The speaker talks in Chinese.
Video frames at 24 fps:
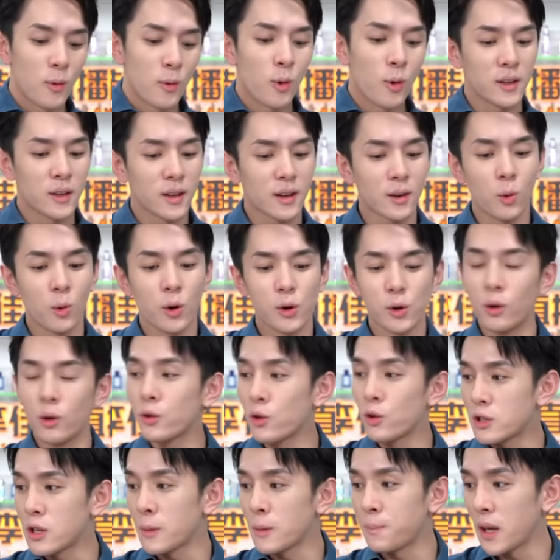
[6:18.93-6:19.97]
我的我用
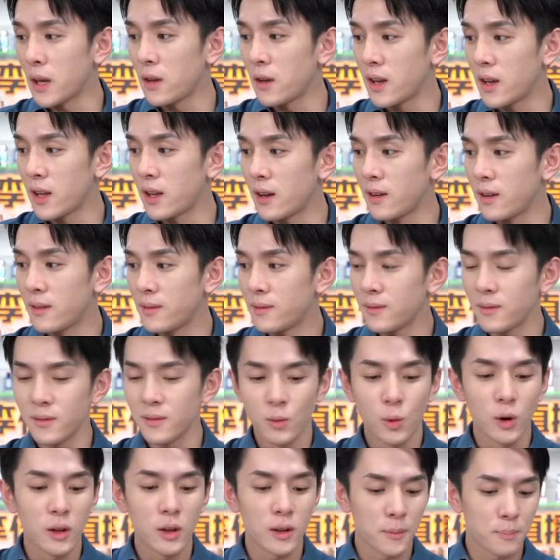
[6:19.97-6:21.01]
的就是 B V 的。
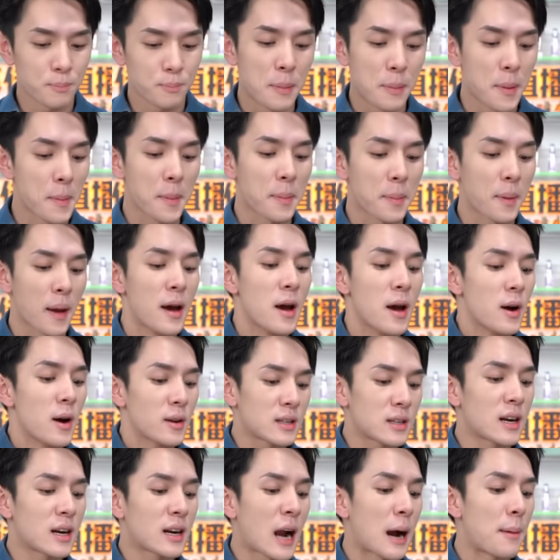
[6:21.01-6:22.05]
大的。别别
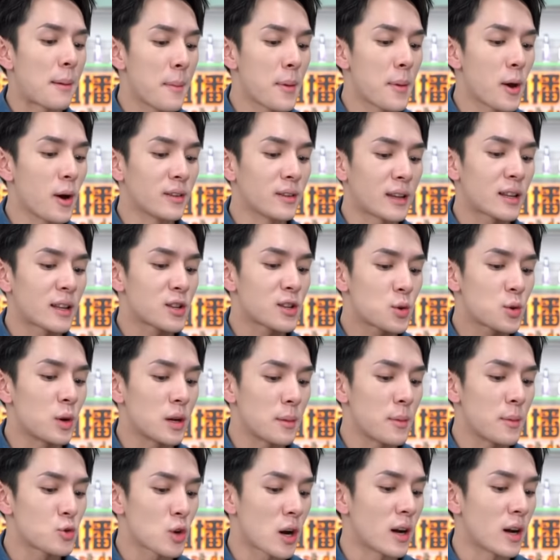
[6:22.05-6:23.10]
这个卡包没有很大但是
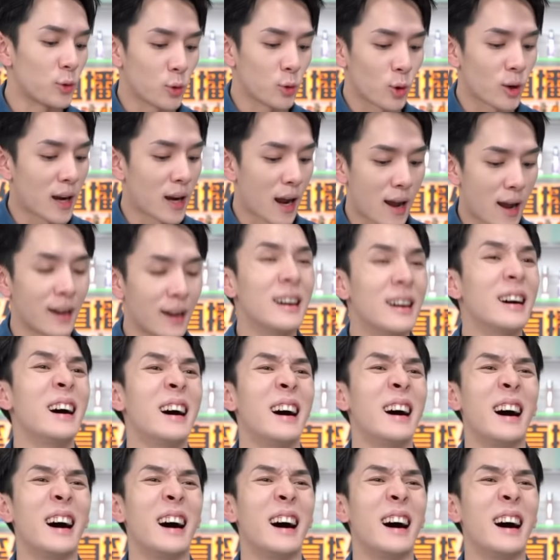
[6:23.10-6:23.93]
我里面装很多卡，